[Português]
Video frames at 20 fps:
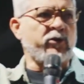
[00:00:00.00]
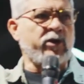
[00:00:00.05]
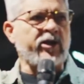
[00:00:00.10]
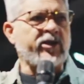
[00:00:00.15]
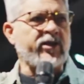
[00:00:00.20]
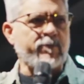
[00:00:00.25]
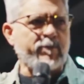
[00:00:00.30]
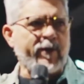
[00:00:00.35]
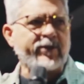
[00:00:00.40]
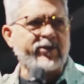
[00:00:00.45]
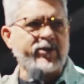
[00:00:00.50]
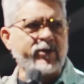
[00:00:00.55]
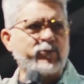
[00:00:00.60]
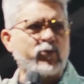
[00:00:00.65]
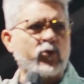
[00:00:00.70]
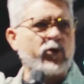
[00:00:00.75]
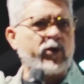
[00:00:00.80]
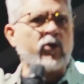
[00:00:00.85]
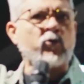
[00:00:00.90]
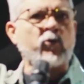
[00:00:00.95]
pessoa aqui que já
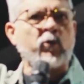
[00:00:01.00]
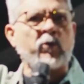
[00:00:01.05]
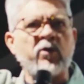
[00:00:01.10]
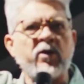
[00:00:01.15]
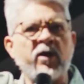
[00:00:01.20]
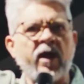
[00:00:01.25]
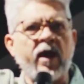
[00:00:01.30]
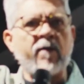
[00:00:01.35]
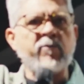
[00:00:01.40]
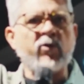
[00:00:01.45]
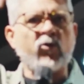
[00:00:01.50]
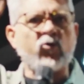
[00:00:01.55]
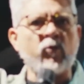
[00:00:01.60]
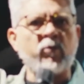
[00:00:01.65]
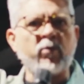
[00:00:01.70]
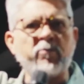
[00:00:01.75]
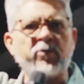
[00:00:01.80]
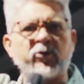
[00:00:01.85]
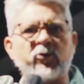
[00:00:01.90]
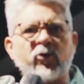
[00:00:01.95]
participou, que eh,
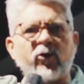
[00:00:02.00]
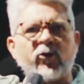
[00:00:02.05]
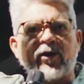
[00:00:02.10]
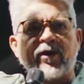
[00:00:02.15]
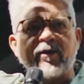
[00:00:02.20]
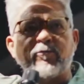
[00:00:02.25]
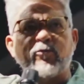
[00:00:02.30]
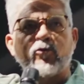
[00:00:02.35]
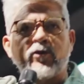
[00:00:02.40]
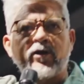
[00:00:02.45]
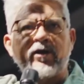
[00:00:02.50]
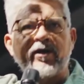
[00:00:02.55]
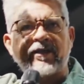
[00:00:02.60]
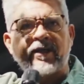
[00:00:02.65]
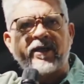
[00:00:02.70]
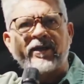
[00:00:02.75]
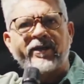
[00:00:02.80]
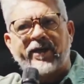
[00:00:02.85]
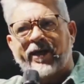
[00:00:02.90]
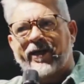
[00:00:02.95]
me comprometeu agora há
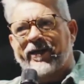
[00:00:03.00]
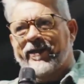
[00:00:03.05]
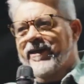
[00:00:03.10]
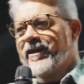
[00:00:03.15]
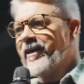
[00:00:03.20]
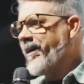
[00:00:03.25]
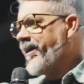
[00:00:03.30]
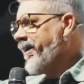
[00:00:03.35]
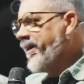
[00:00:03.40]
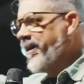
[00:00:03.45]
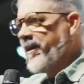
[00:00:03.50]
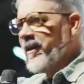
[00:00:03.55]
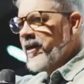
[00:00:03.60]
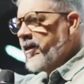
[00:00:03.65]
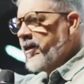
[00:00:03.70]
pouco ali na entrada.